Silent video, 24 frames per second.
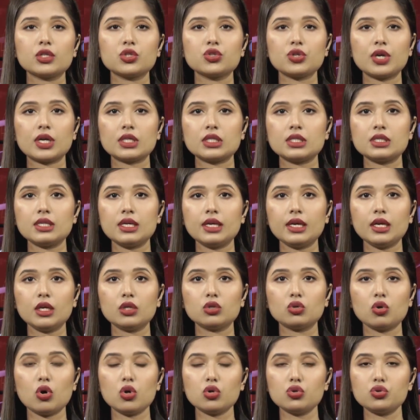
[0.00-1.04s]
ছাত্রীকে
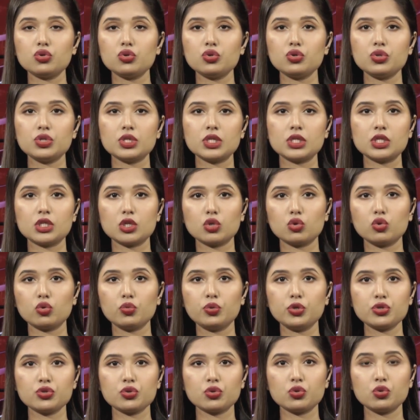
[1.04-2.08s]
ধর্ষণ চেষ্টার
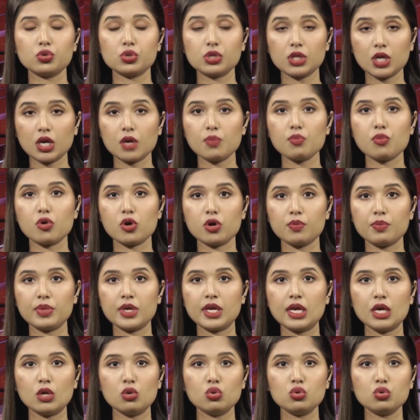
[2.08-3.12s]
অভিযোগ ওঠার পর
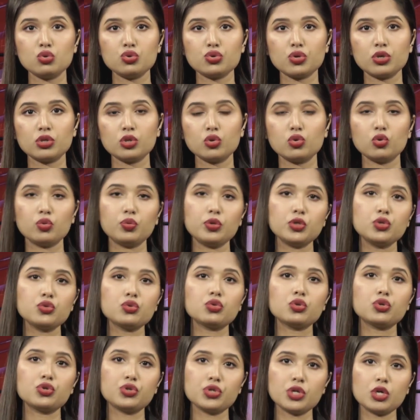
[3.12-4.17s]
বিজ্ঞান অনুষদের
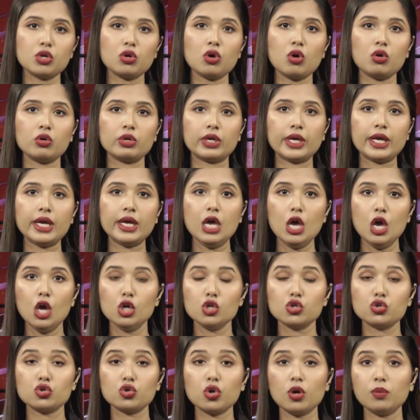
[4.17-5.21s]
অভিযুক্ত শিক্ষককে
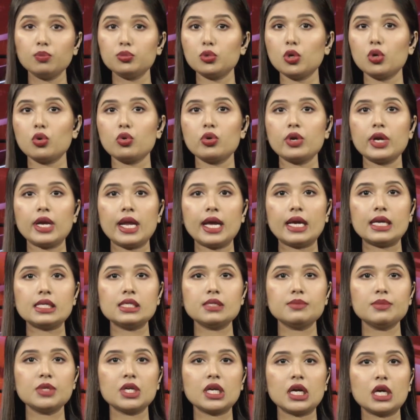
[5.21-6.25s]
সব ধরনের
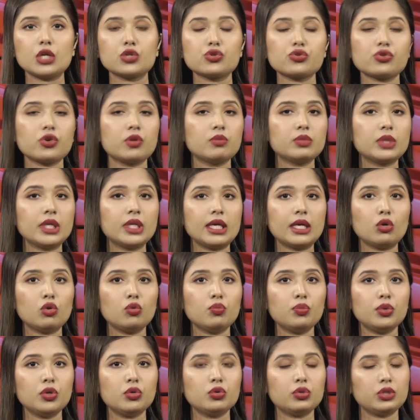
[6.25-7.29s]
একাডেমিক কার্যক্রম থেকে
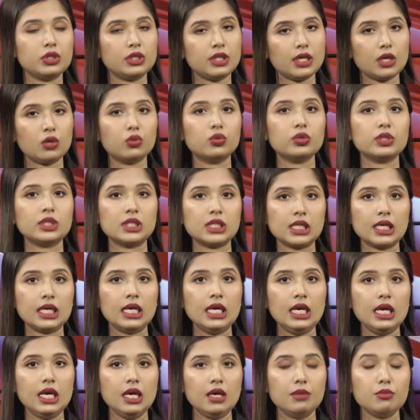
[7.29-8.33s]
অব্যাহতি দেওয়া হয়েছে
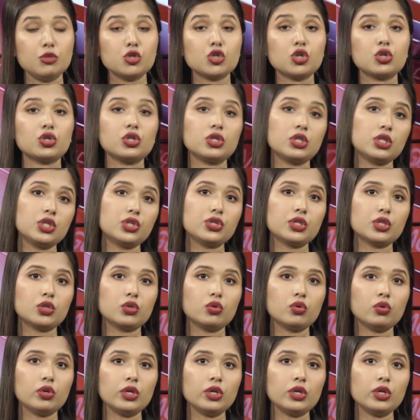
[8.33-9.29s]
বিষয়টি নিশ্চিত করে